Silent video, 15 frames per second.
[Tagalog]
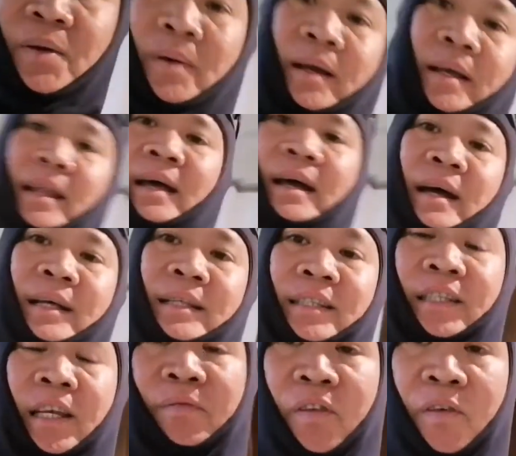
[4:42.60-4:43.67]
kayo, kailangan
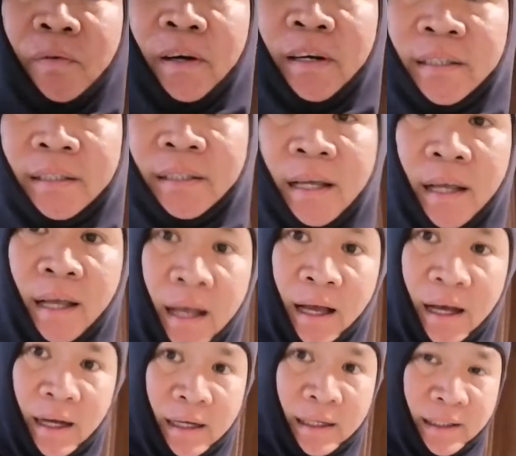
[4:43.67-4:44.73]
safety first.
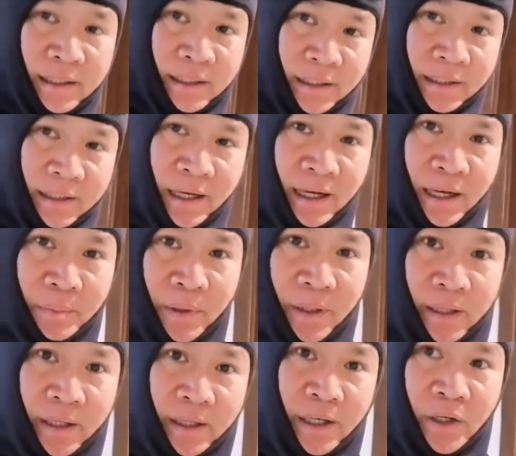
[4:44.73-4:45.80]
Ang
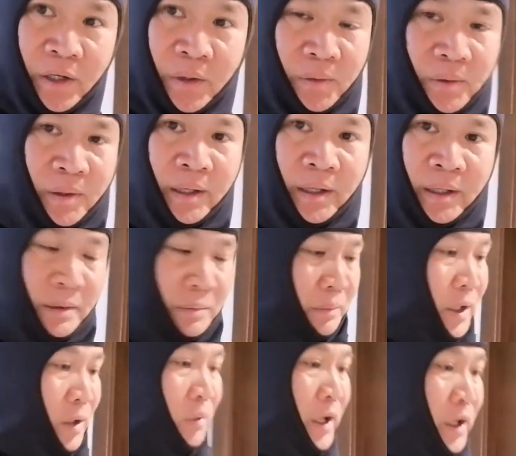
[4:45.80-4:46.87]
gagamitin ninyo,
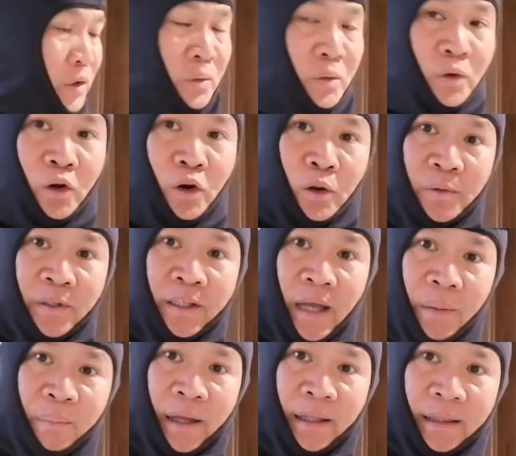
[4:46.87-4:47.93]
meron kayong gloves
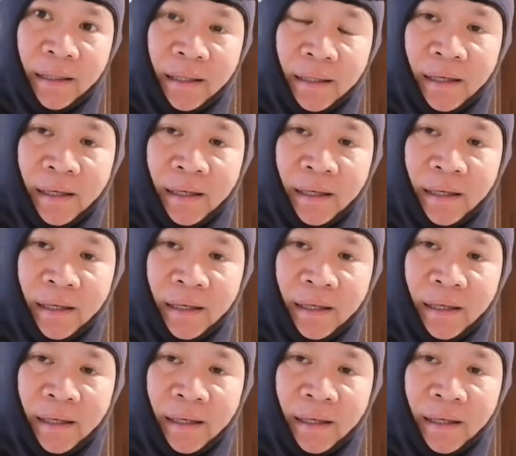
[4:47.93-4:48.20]
dapat.